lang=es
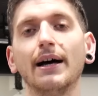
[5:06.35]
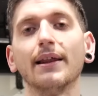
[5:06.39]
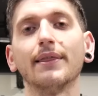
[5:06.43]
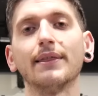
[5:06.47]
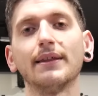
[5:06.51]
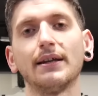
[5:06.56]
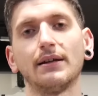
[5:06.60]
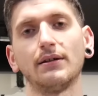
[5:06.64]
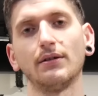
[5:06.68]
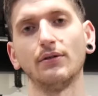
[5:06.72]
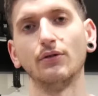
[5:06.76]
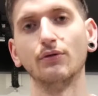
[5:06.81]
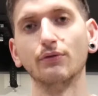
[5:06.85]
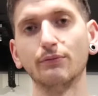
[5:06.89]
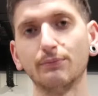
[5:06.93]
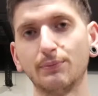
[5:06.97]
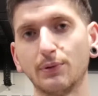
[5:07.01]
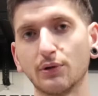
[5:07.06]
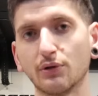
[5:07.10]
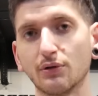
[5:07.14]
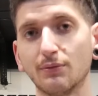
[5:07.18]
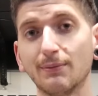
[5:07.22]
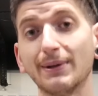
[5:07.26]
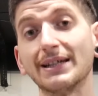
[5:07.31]
a hacer un
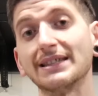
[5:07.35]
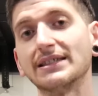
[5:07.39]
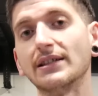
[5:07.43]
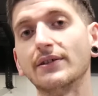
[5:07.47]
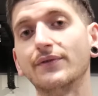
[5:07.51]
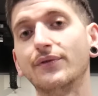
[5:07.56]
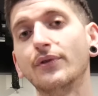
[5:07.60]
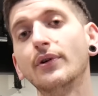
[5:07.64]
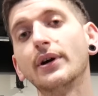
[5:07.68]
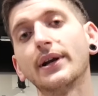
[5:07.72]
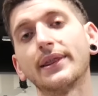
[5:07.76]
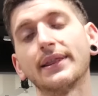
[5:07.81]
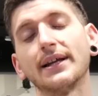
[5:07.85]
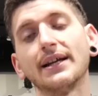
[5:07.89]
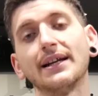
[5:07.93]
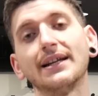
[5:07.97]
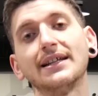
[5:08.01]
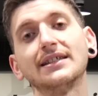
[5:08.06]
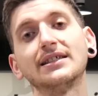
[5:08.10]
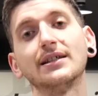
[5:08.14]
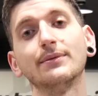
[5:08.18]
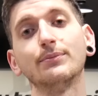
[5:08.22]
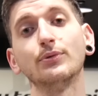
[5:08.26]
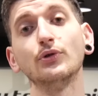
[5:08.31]
poco más de fuerza
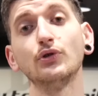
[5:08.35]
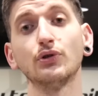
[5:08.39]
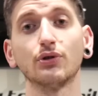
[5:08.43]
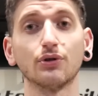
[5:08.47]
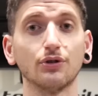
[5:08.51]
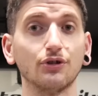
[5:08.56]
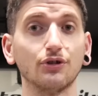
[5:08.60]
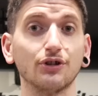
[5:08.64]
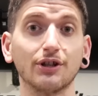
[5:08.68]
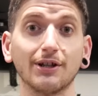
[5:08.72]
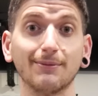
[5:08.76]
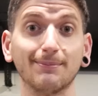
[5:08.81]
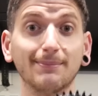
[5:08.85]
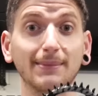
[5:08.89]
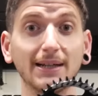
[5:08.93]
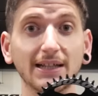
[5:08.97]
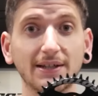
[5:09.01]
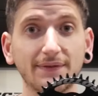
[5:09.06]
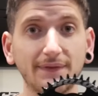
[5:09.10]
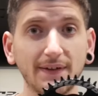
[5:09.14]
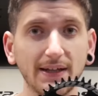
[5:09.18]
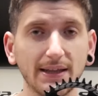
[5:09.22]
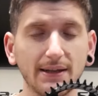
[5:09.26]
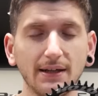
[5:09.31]
en ese punto donde
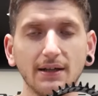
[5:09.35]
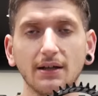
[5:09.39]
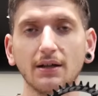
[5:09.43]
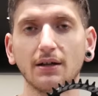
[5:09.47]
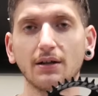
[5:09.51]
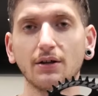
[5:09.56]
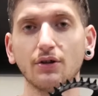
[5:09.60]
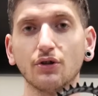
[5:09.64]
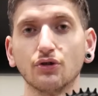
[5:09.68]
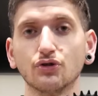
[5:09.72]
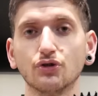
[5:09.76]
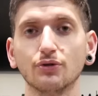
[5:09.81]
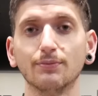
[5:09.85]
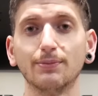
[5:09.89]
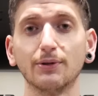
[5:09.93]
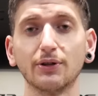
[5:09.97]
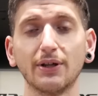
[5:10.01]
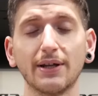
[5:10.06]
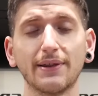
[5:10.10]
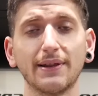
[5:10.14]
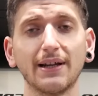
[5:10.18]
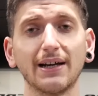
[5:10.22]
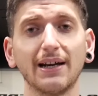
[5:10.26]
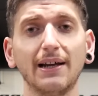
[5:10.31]
más fácil nos
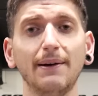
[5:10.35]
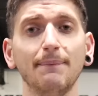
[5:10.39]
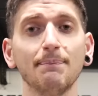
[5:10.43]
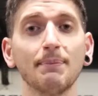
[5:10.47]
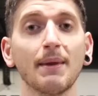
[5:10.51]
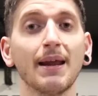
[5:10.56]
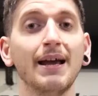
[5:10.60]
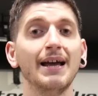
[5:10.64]
supone hacerla,